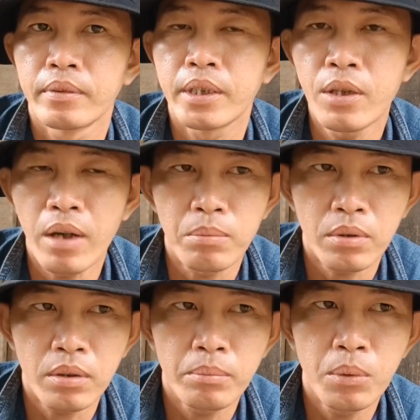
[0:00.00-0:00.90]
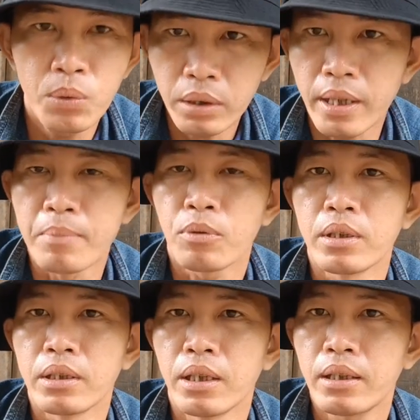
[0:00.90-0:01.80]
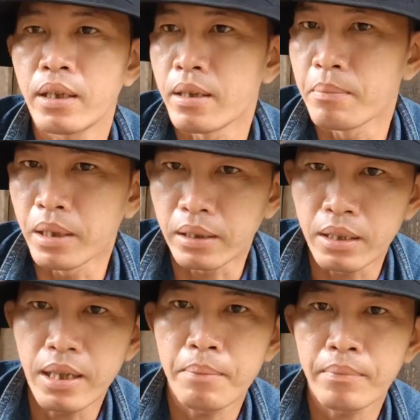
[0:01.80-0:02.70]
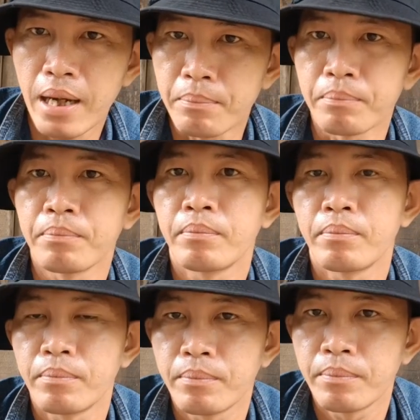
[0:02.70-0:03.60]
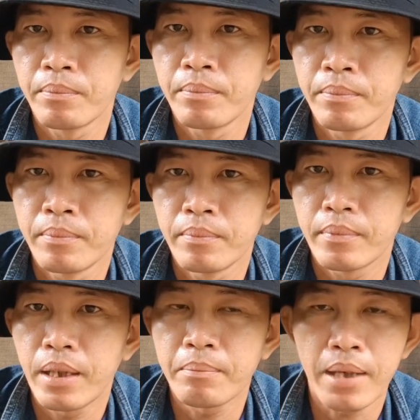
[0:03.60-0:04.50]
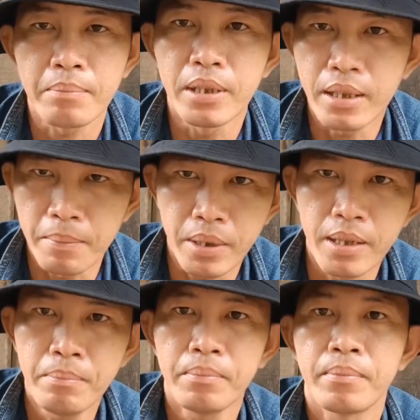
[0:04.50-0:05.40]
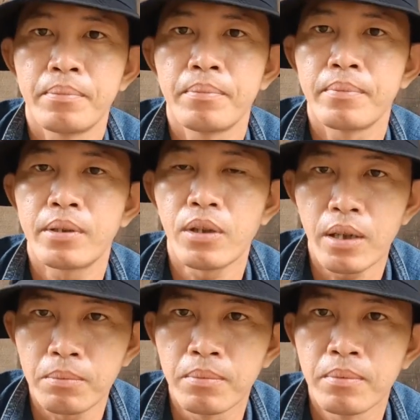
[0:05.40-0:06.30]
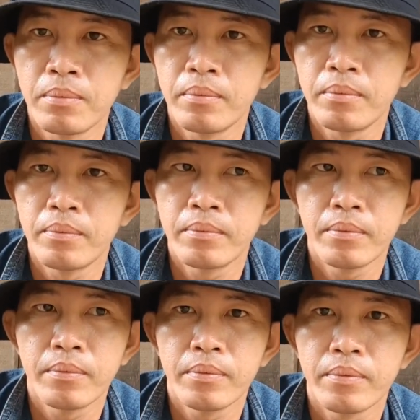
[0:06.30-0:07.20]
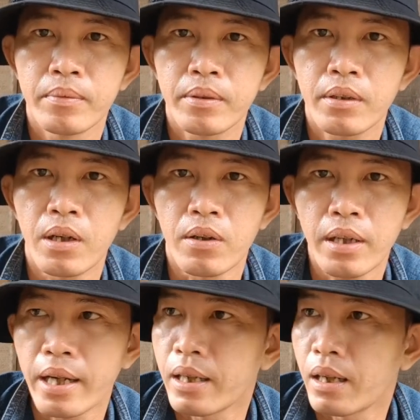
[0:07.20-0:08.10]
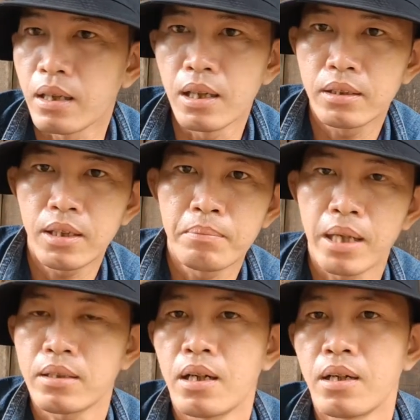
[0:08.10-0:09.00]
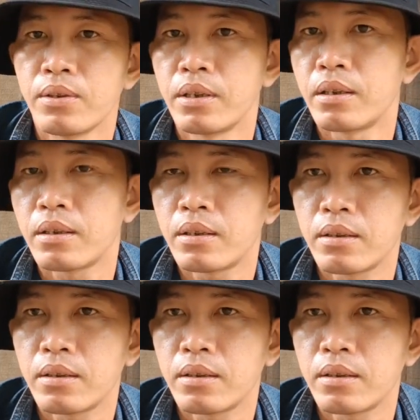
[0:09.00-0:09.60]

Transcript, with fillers: nếu ông có muốn tìm một người nữa thì mình cứ âm thầm âm thầm đi tìm kiếm cho ông Chọn này là lên trên mạng xã hội